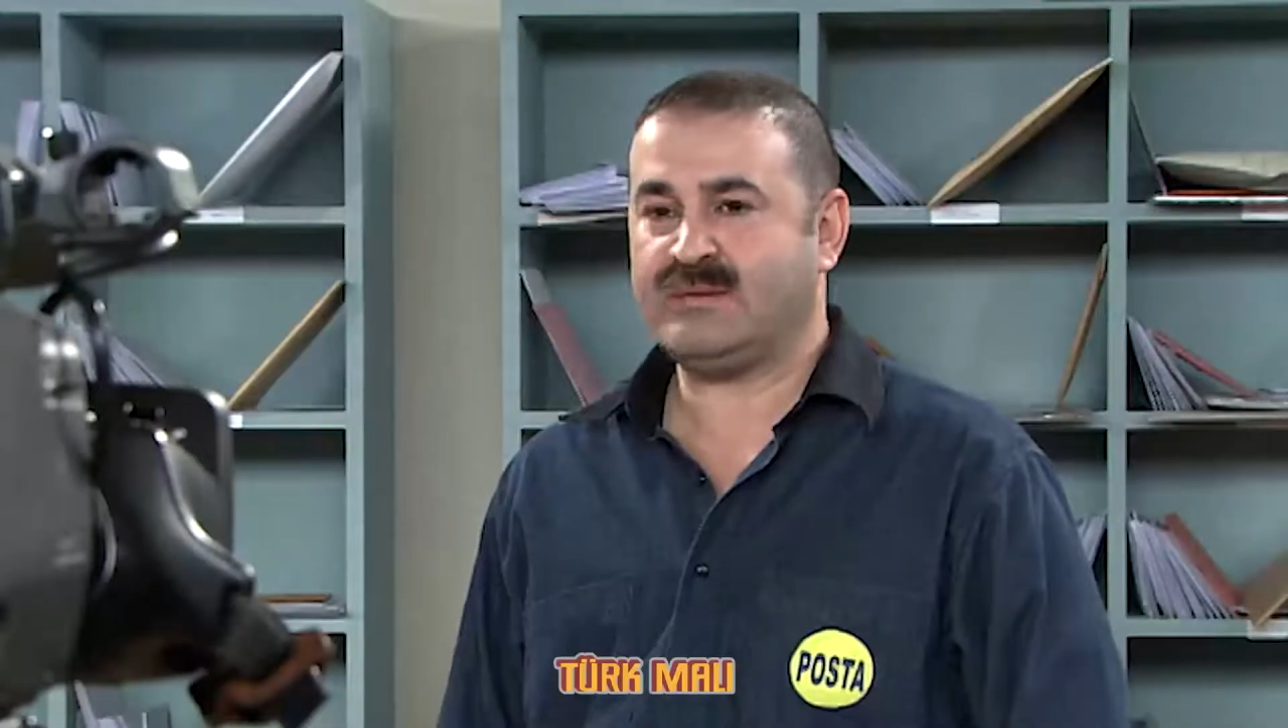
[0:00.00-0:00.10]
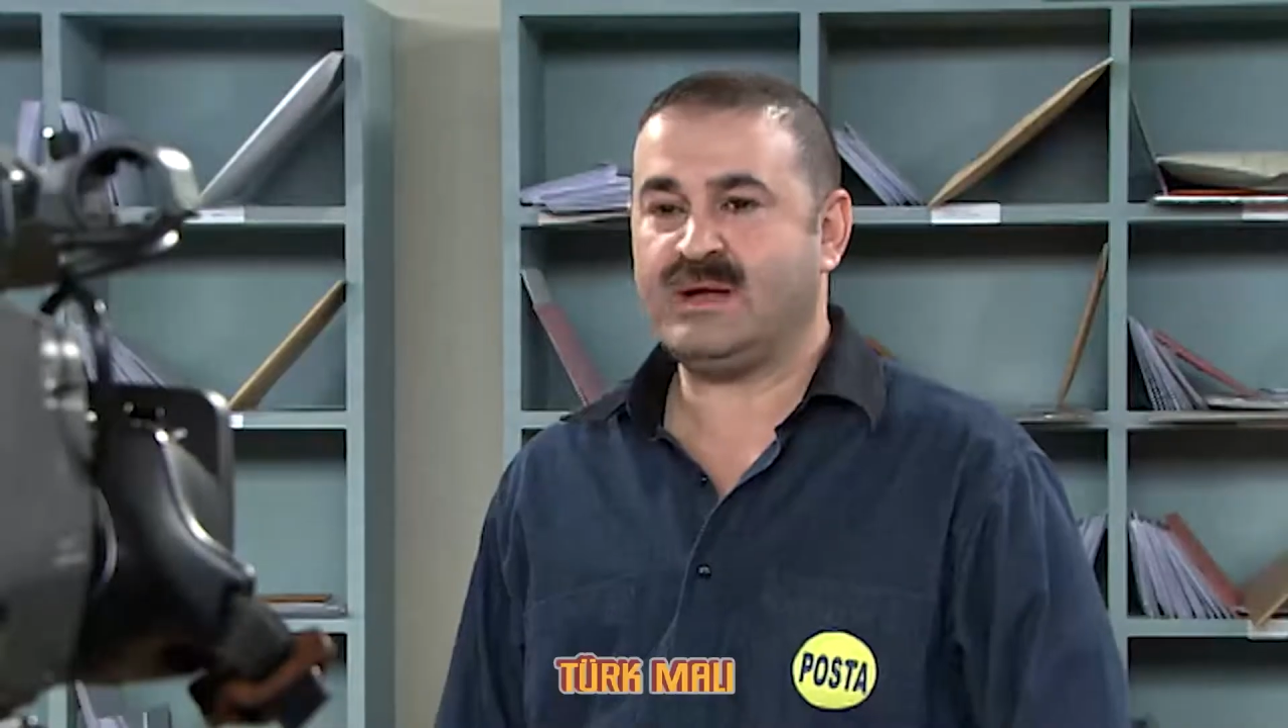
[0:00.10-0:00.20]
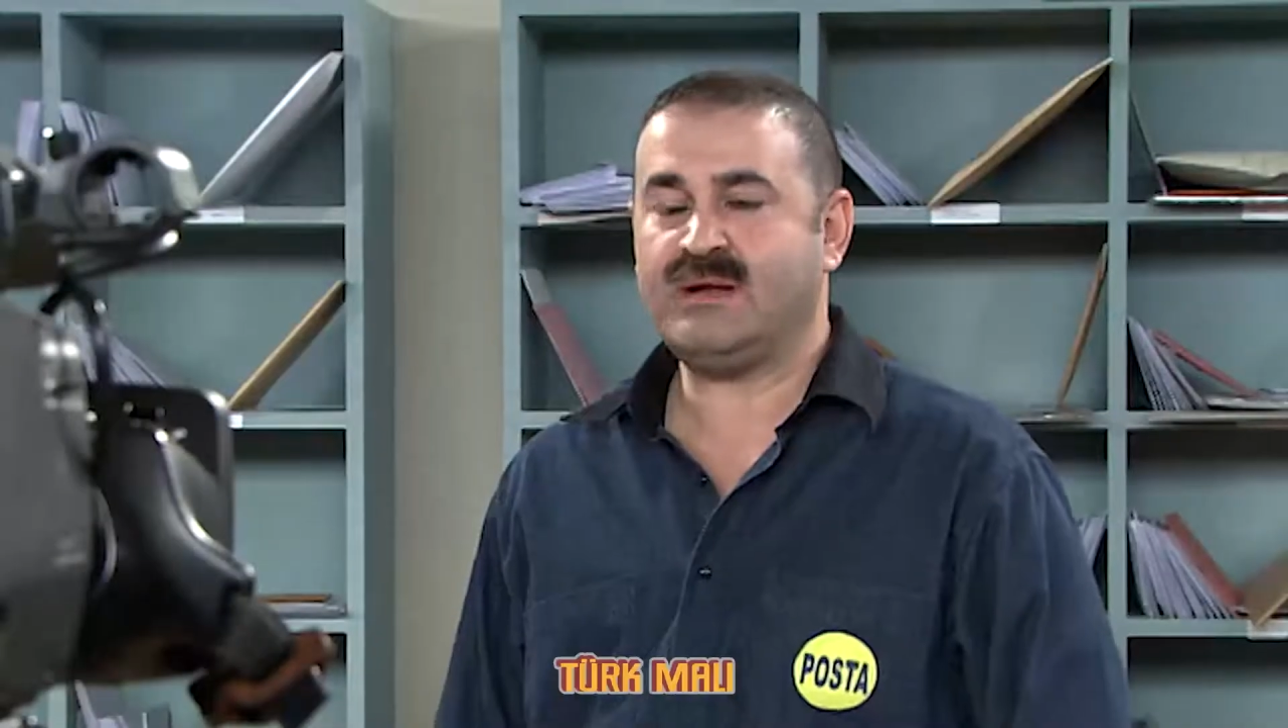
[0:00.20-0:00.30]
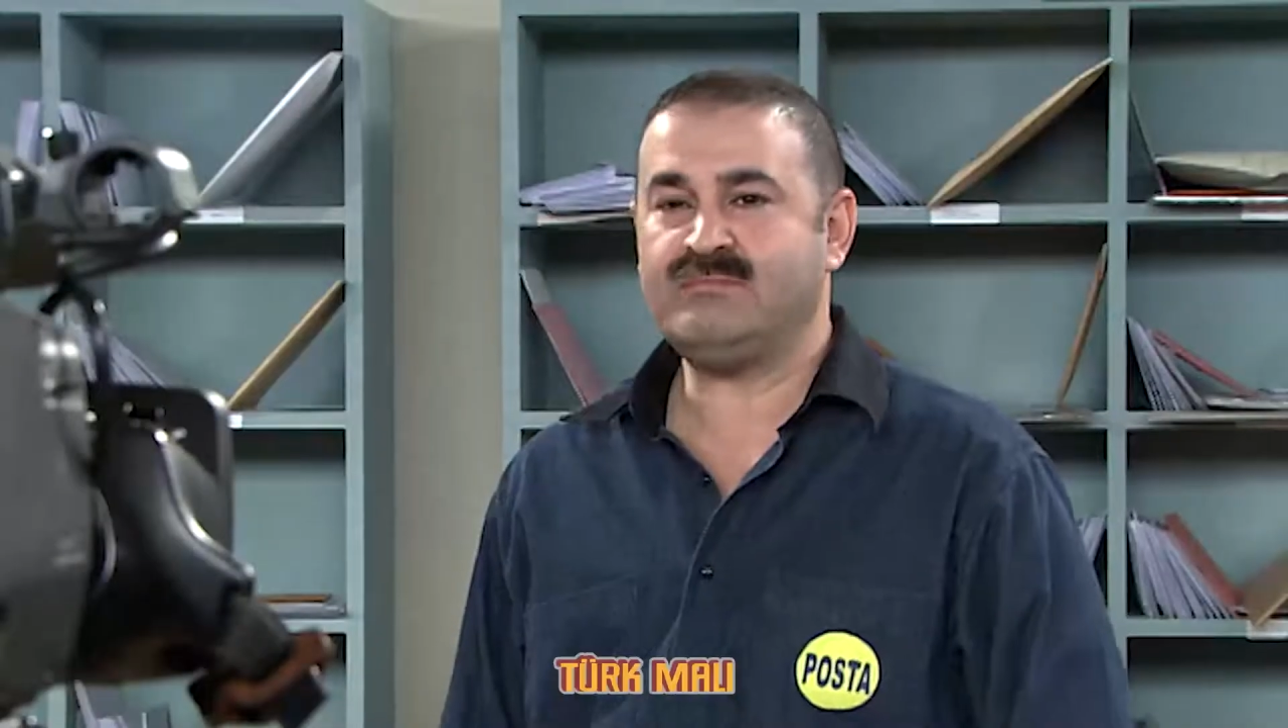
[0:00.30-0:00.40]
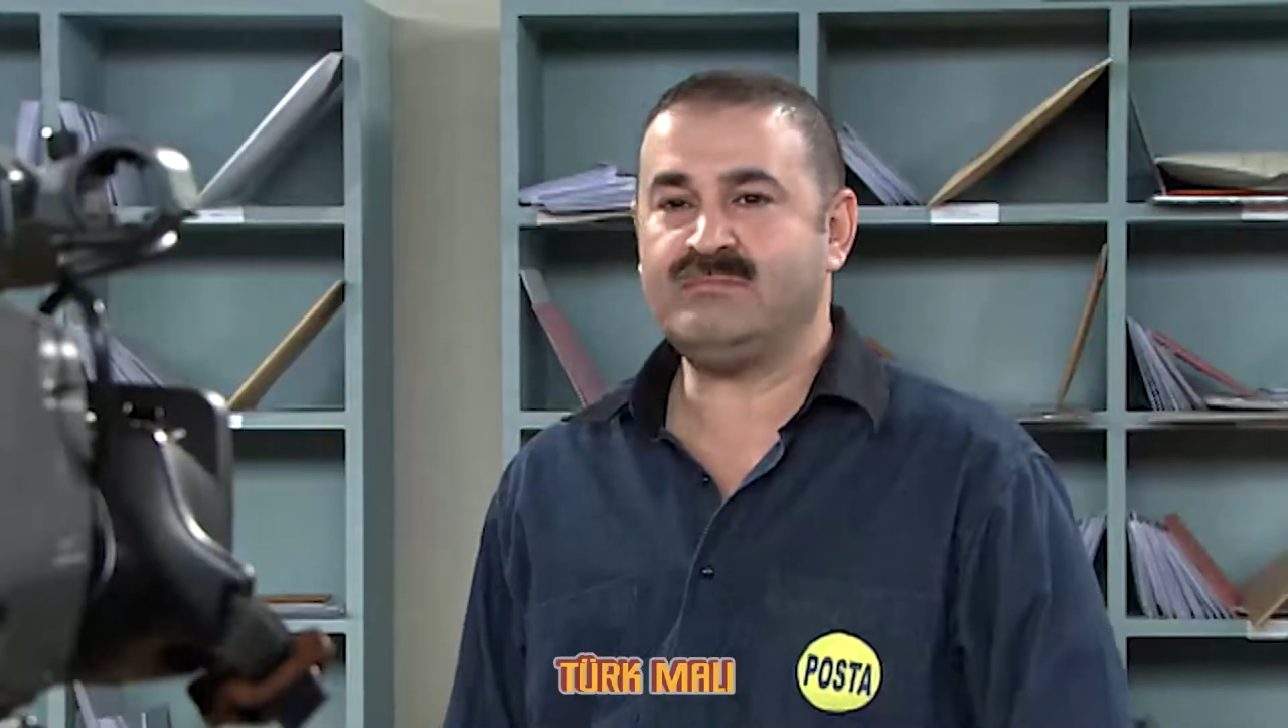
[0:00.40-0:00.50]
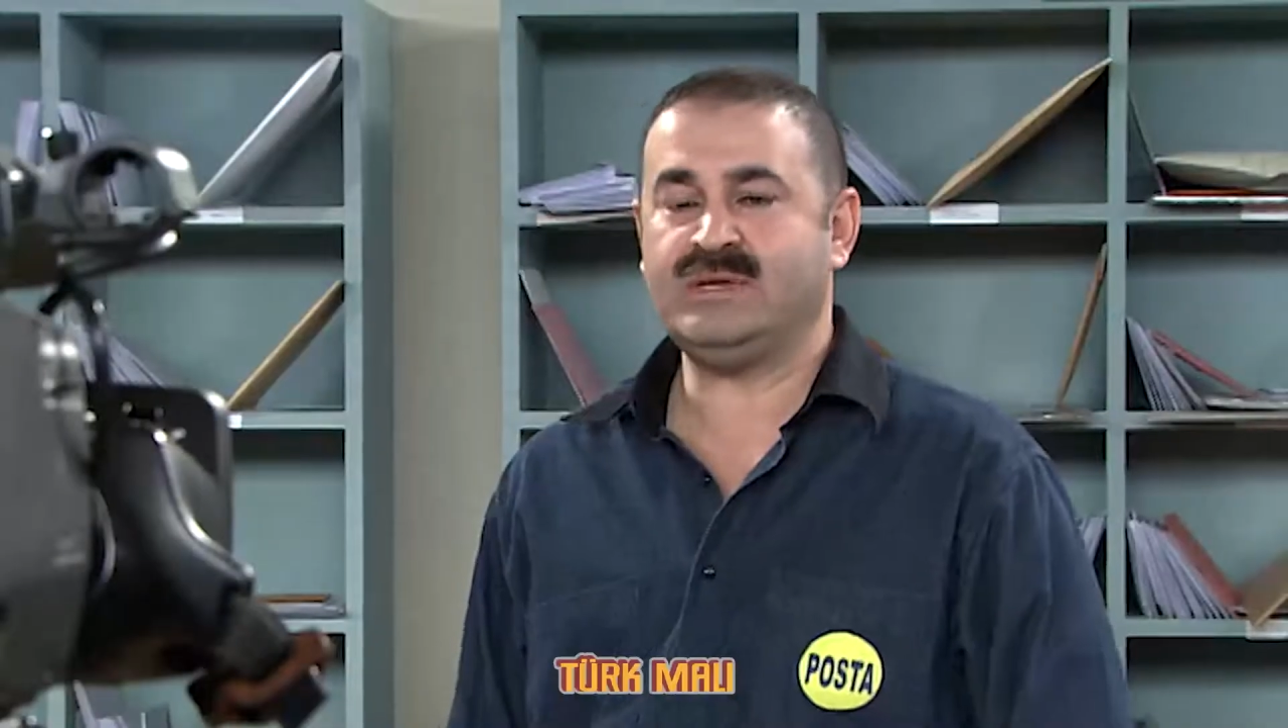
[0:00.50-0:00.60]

Tamam,